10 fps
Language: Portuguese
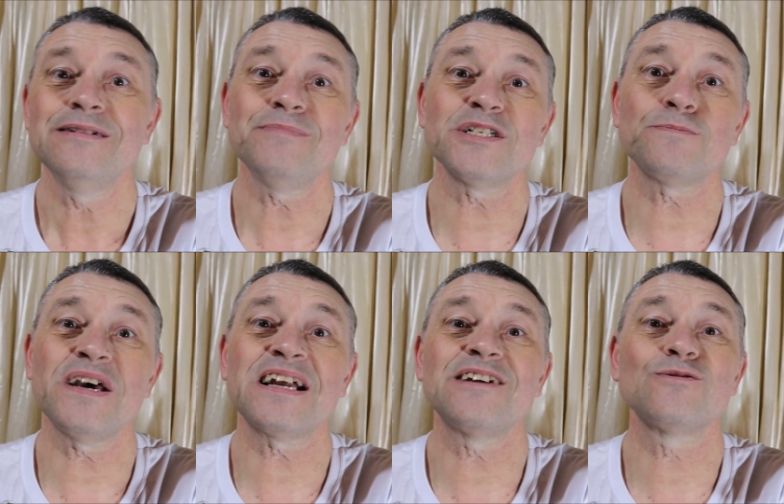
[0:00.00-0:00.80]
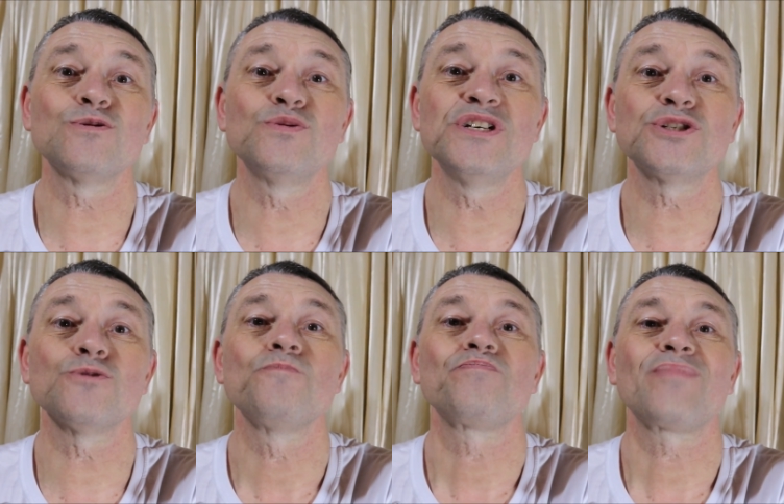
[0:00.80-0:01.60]
Mas pena que tudo
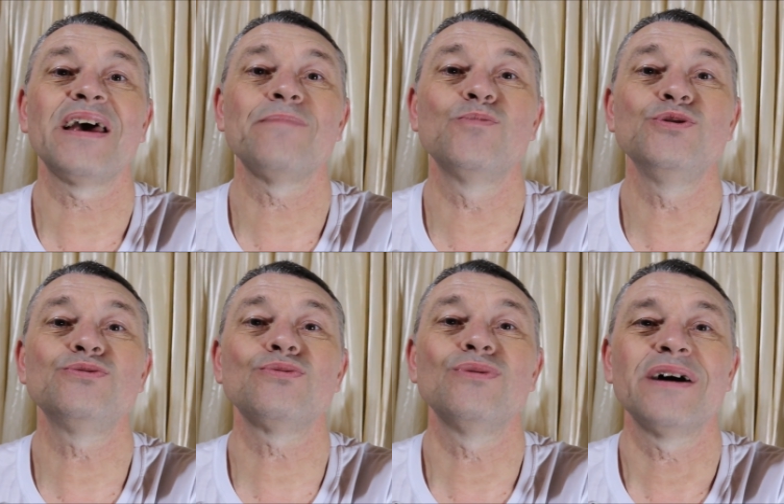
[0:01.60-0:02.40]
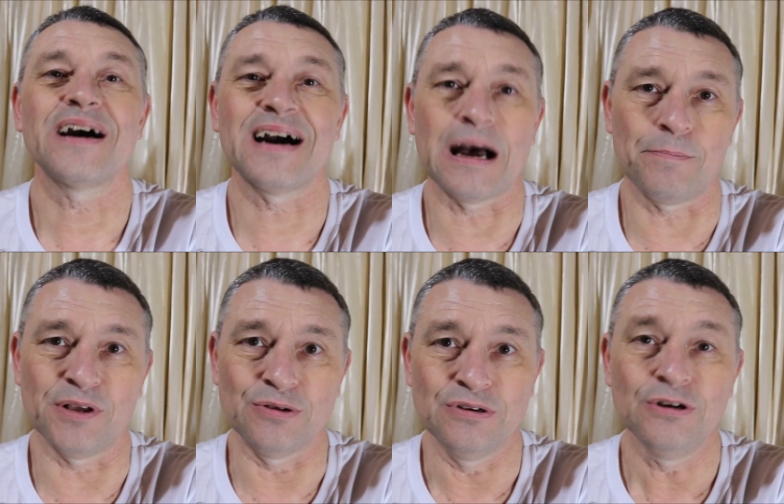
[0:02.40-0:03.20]
isso é muito
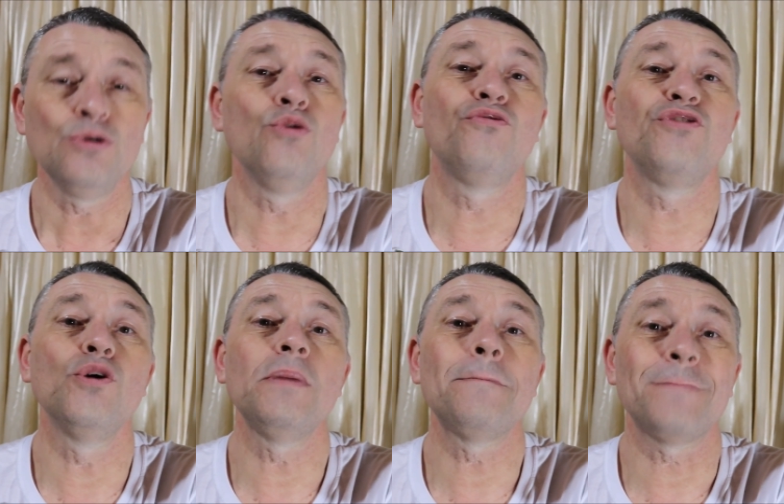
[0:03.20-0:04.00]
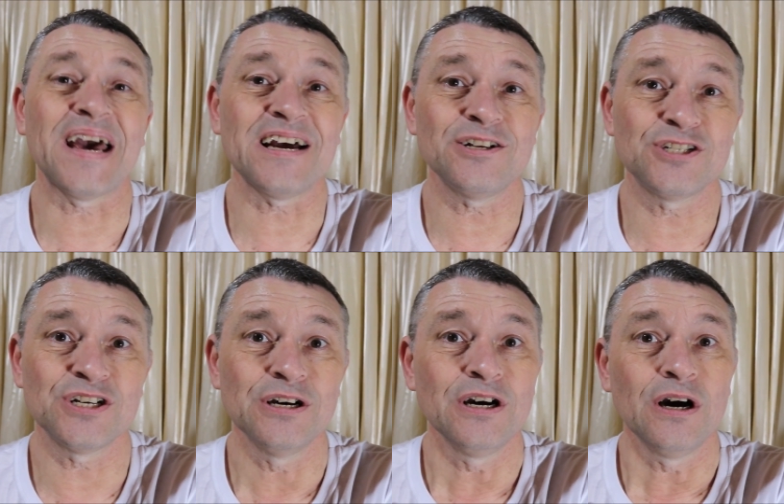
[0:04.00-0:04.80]
rápido. O filme
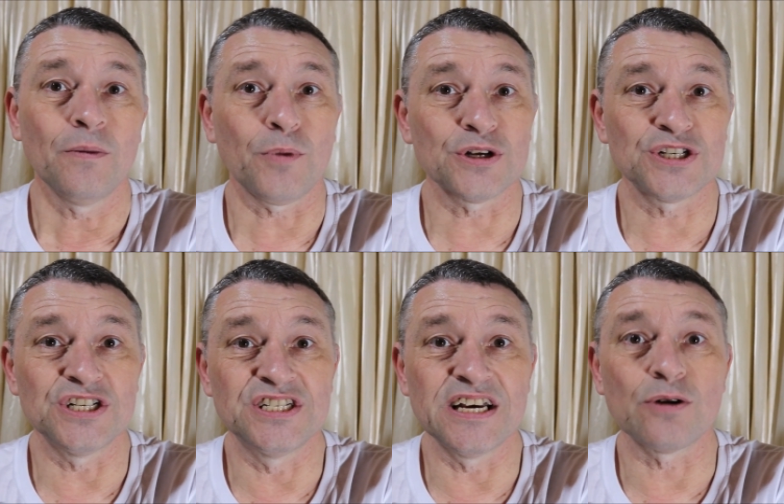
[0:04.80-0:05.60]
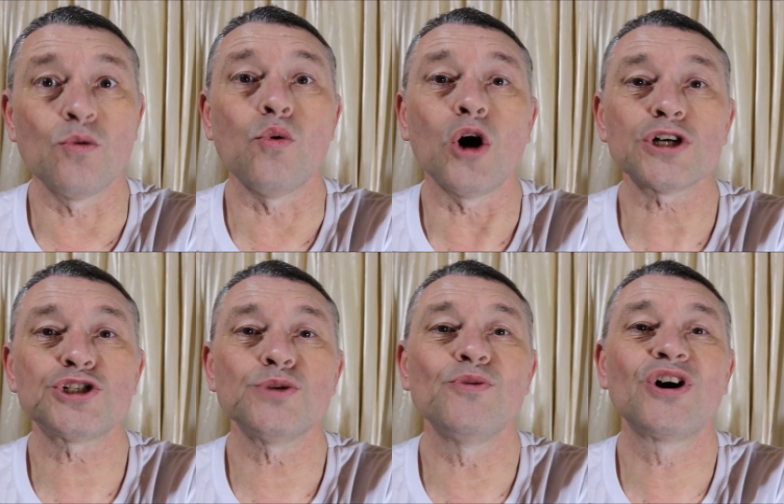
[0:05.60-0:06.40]
perde, posso dizer, o
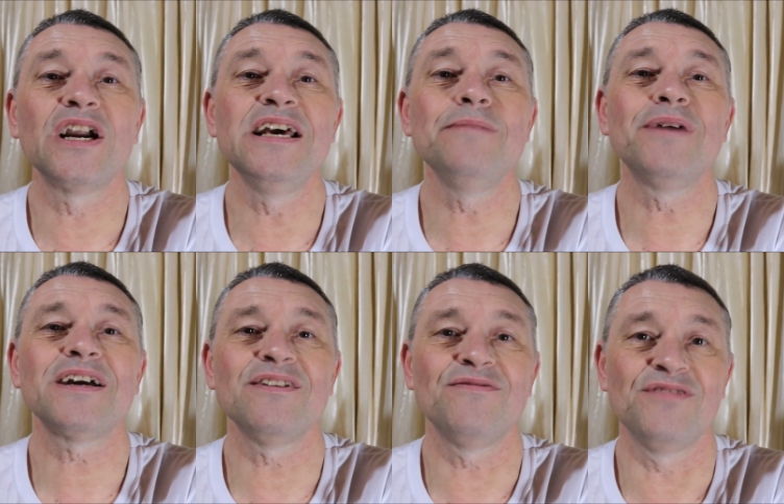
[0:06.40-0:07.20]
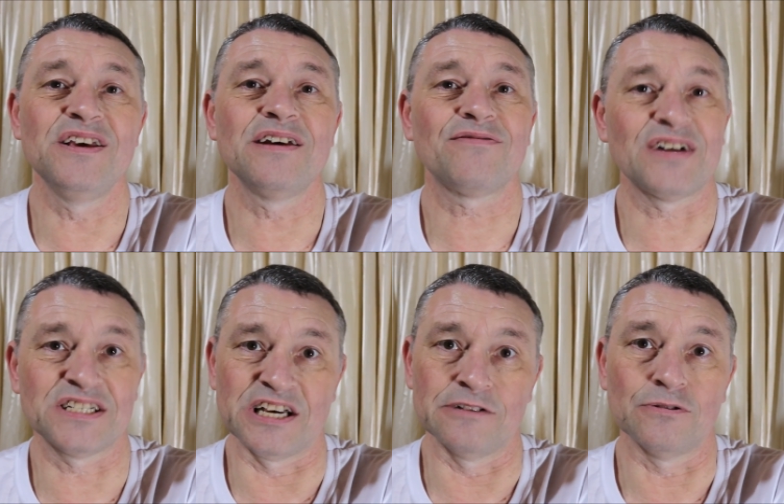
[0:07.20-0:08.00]
ótimo clima que vinha
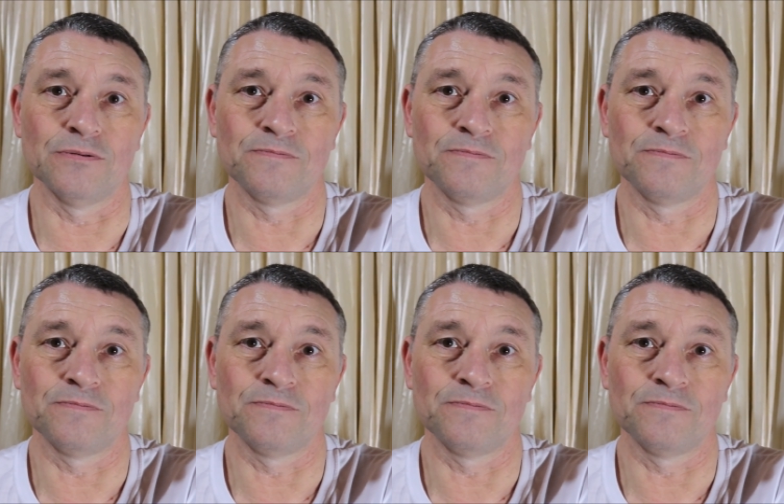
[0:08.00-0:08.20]
fazendo.